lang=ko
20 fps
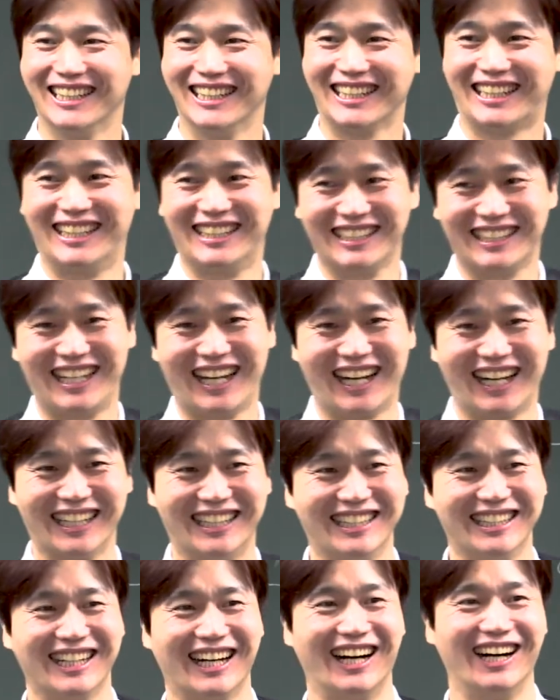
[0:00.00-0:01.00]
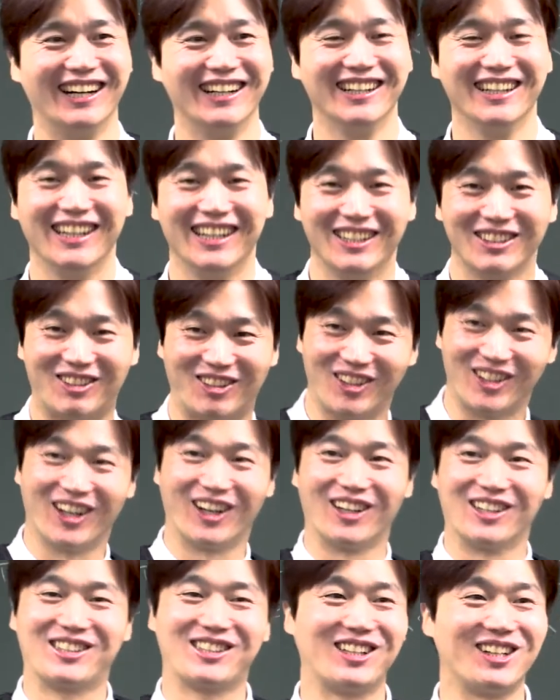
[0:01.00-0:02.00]
그게 아니라
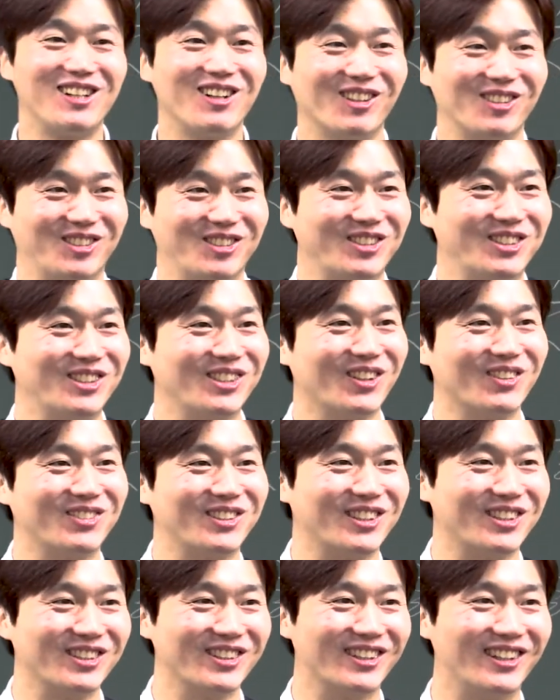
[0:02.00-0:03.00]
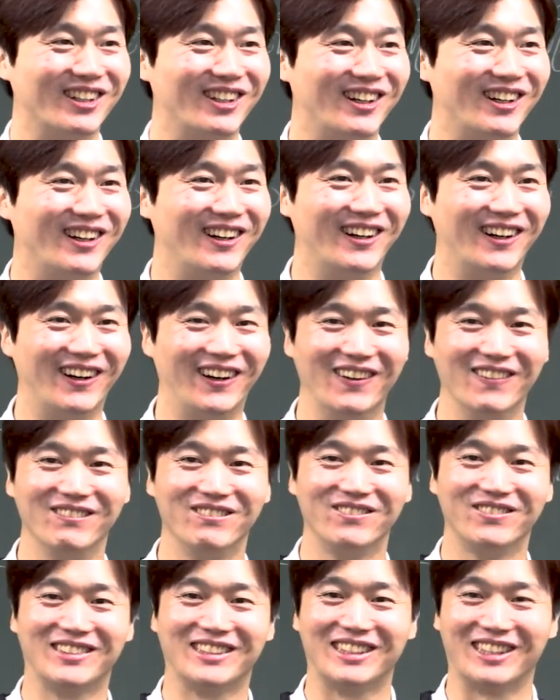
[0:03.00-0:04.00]
주여 찔러 주시옵소서
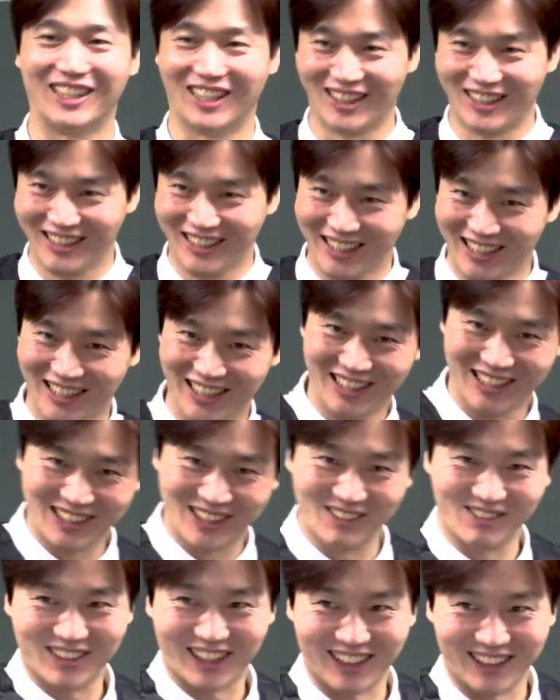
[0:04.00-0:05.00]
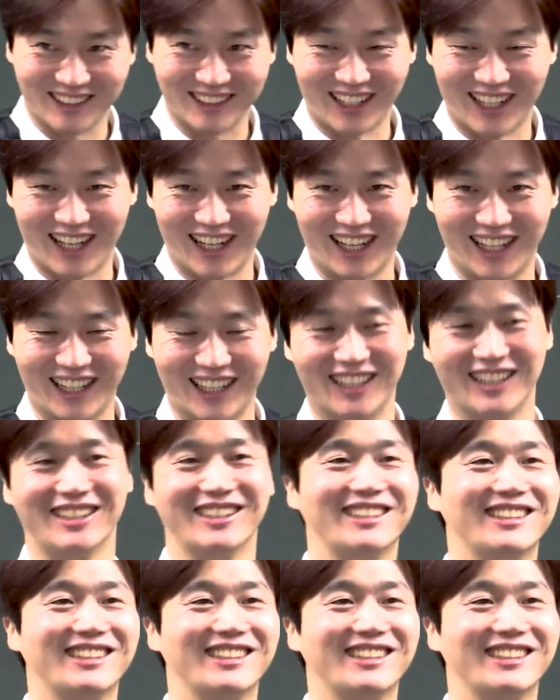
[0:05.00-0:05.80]
그 심장을 딱